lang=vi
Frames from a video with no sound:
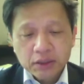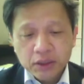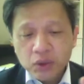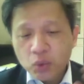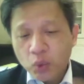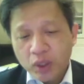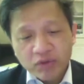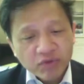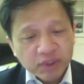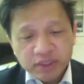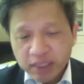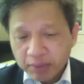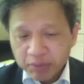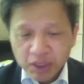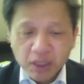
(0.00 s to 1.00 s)
chính quyền vẫn
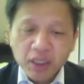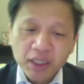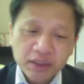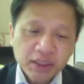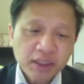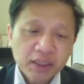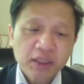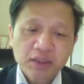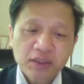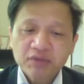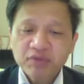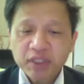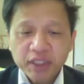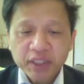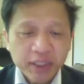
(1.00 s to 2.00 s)
xem thường người dân người dân
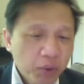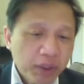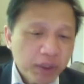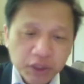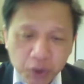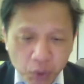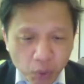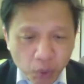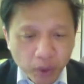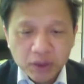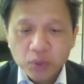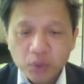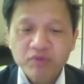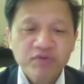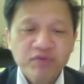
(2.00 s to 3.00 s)
vẫn yếu hơn chính quyền chính
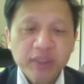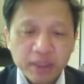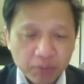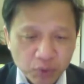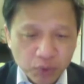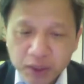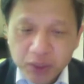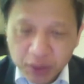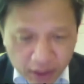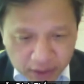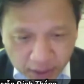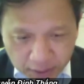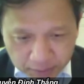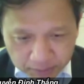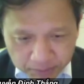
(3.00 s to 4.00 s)
quyền vẫn kiểm soát được người dân